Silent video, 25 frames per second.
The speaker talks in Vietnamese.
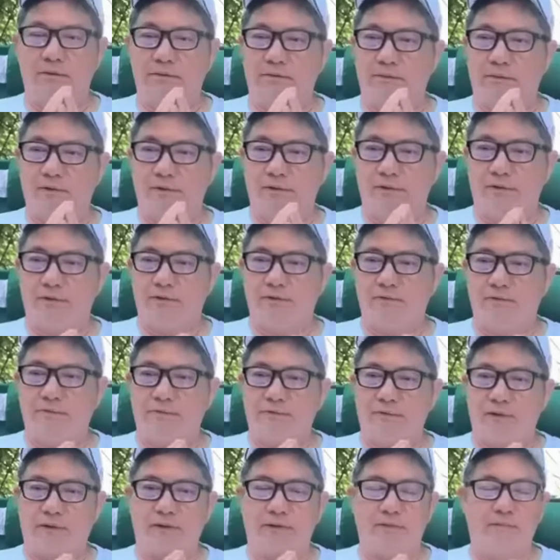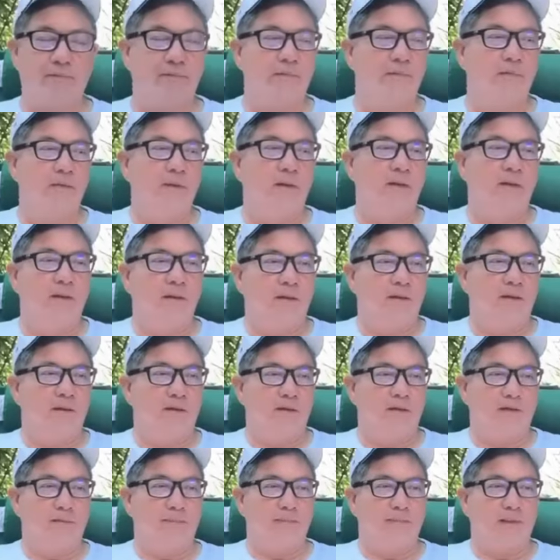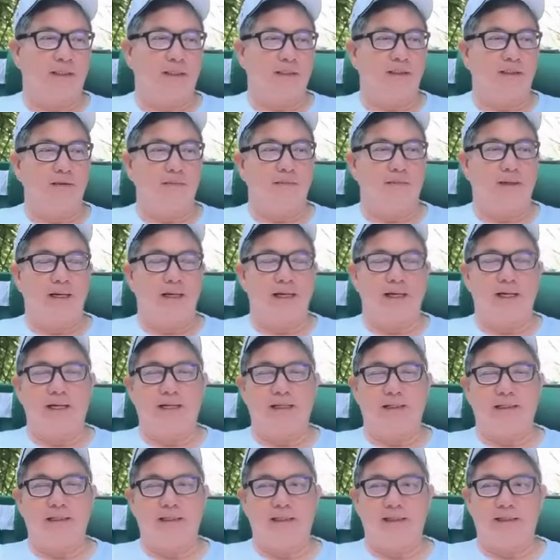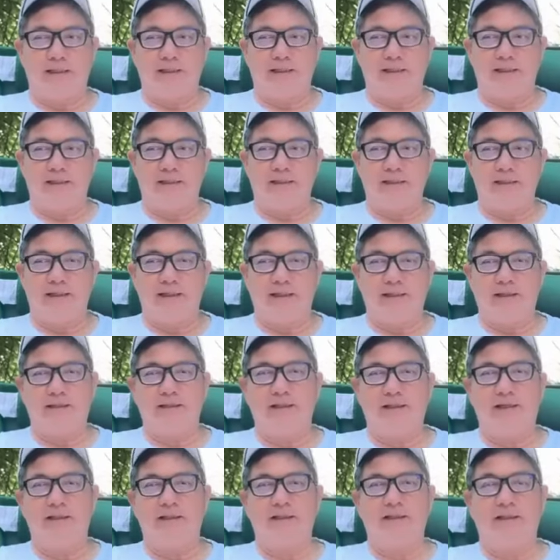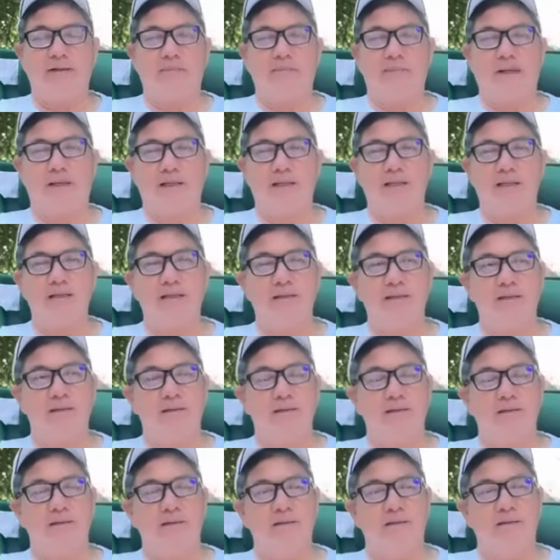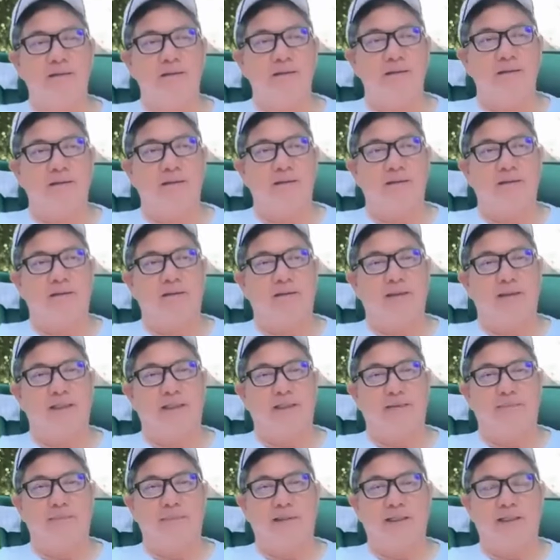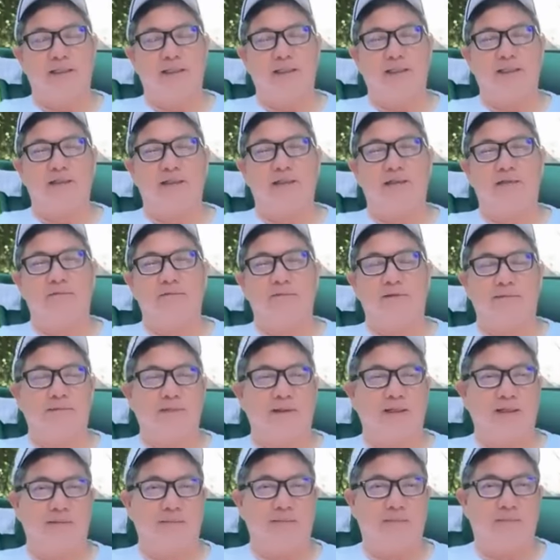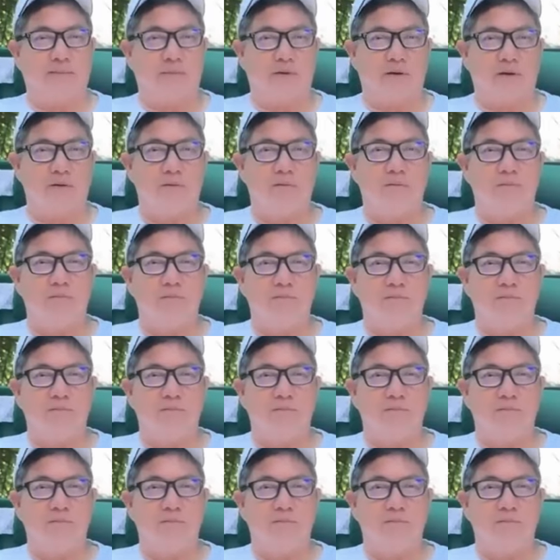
lo về Phật. Hôm nay thứ ba ngày hai mươi tư tháng bảy năm hai nghìn không trăm hai mươi bốn.